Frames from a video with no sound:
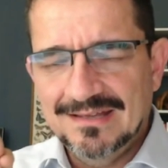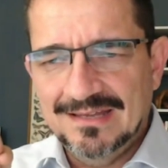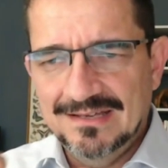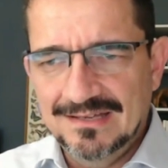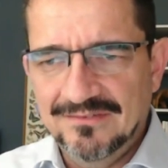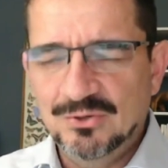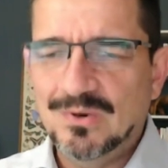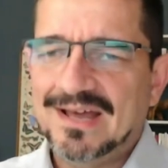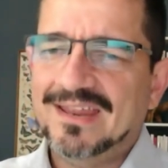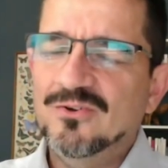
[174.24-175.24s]
individuare
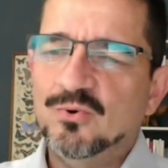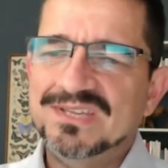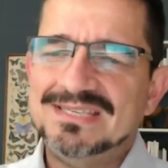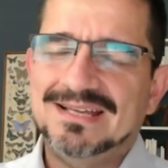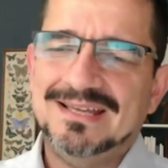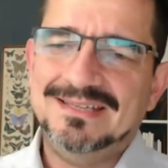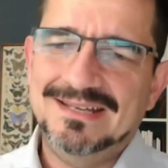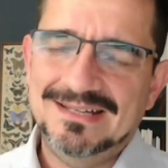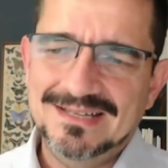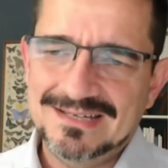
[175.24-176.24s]
in questa catena di
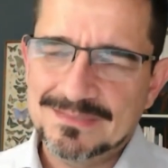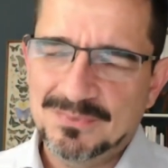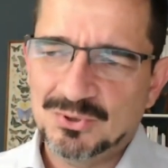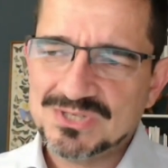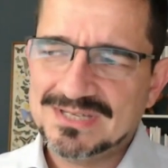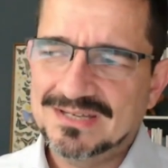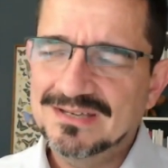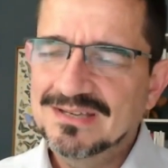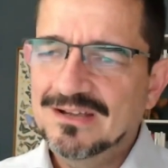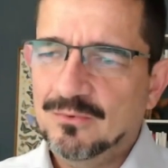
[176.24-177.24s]
risposte
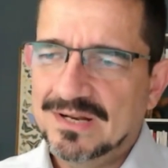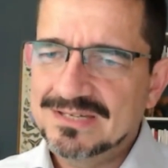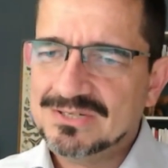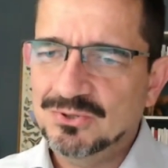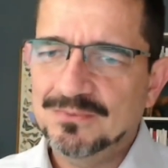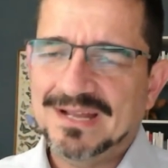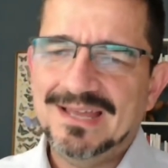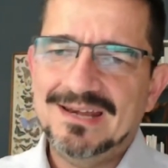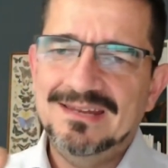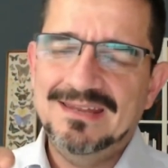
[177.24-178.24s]
quali sono magari
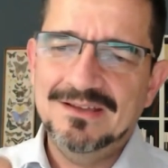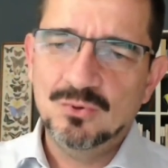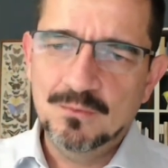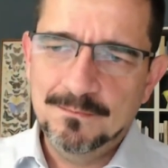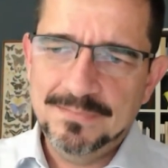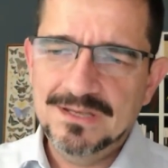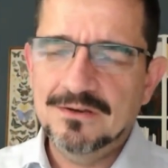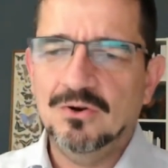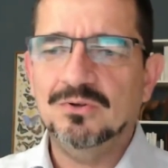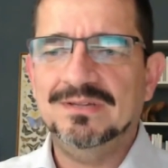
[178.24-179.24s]
dei gruppi o
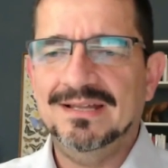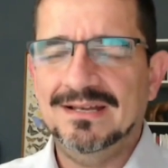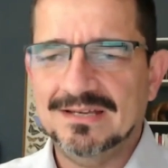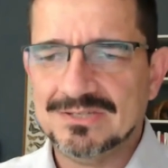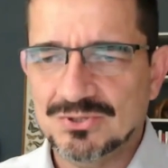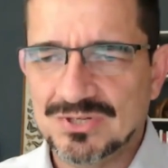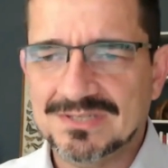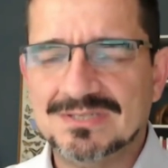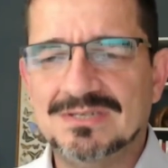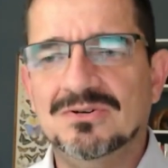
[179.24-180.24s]
delle
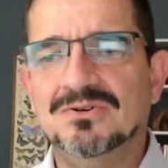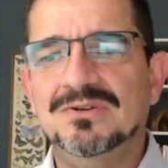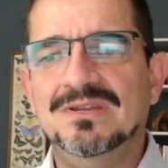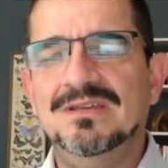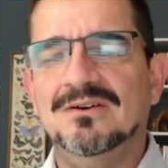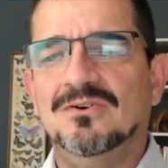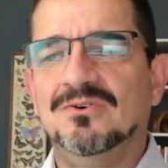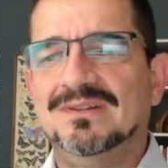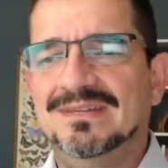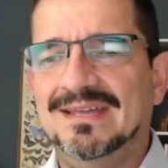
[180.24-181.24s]
associazioni o
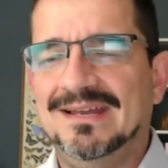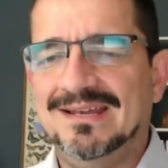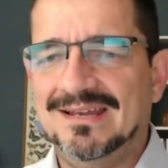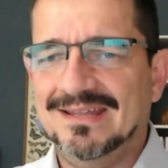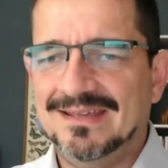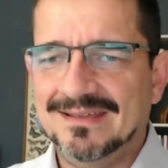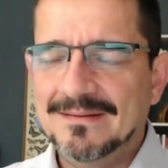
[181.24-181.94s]
delle